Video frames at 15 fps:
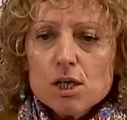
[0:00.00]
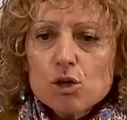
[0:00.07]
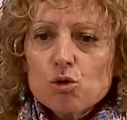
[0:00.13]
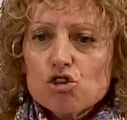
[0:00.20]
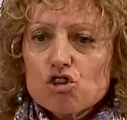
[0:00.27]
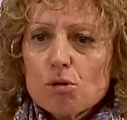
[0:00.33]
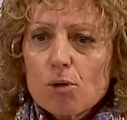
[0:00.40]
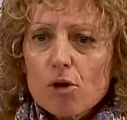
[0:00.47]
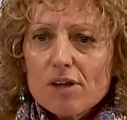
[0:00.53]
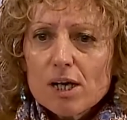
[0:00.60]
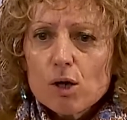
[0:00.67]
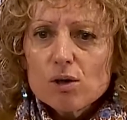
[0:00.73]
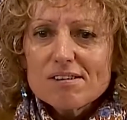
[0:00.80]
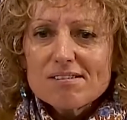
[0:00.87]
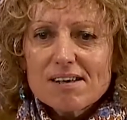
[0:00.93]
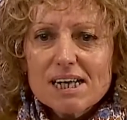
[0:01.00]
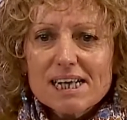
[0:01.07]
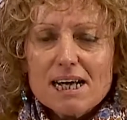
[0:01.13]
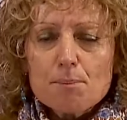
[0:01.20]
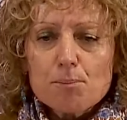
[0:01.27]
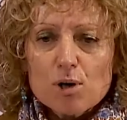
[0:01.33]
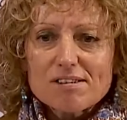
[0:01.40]
Nuestro modelo es el
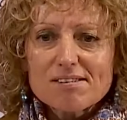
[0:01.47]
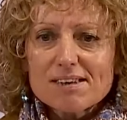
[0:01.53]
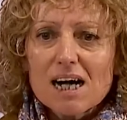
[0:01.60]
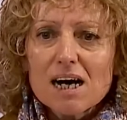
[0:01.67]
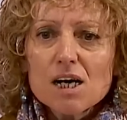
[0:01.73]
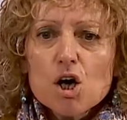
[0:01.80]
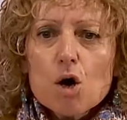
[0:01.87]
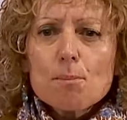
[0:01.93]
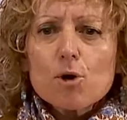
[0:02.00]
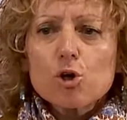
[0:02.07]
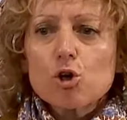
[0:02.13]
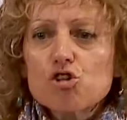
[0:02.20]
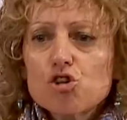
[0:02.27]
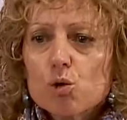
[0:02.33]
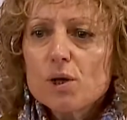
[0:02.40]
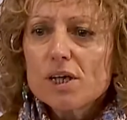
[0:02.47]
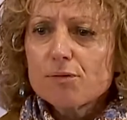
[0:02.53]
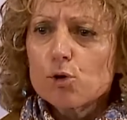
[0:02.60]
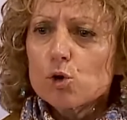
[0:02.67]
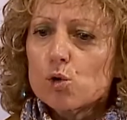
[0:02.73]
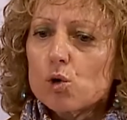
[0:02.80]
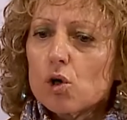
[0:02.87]
que apuesta por construir
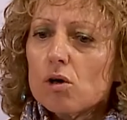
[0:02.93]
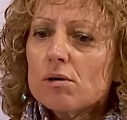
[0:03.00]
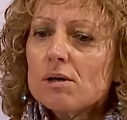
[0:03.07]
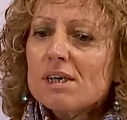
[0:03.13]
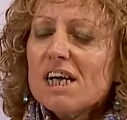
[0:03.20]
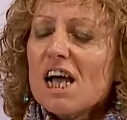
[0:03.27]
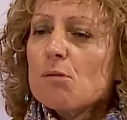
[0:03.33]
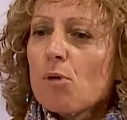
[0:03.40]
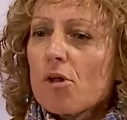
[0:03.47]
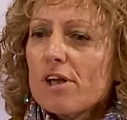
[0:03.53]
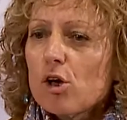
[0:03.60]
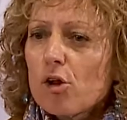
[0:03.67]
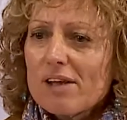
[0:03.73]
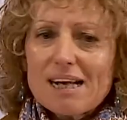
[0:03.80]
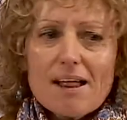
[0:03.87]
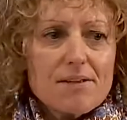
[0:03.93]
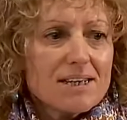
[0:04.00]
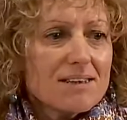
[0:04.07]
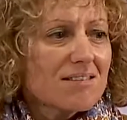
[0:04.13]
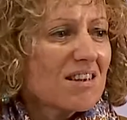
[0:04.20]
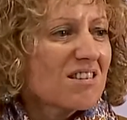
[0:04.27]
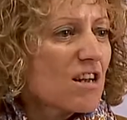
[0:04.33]
futuro. El modelo de la
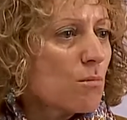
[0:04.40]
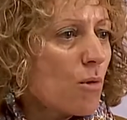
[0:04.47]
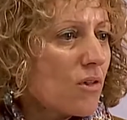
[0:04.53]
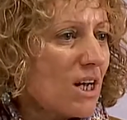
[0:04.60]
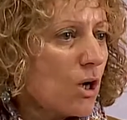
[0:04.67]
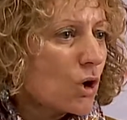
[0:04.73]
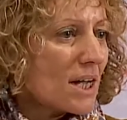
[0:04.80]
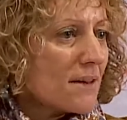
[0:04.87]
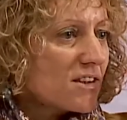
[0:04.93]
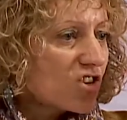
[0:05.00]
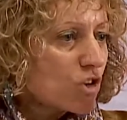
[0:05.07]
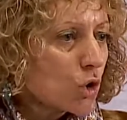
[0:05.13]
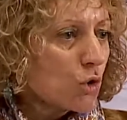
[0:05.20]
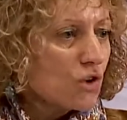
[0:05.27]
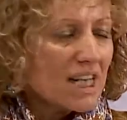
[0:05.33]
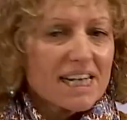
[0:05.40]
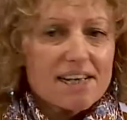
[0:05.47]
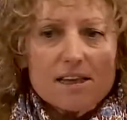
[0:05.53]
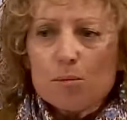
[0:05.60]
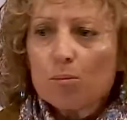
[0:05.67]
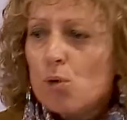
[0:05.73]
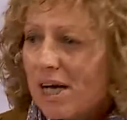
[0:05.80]
derecha es el modelo que destruye,
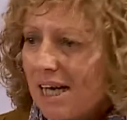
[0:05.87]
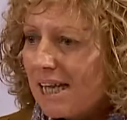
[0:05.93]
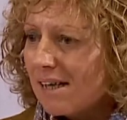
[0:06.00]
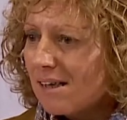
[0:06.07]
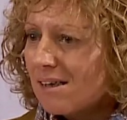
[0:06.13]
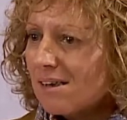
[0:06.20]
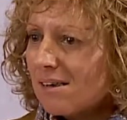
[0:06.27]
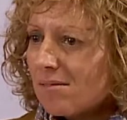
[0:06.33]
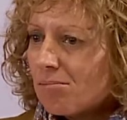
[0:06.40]
que demuele,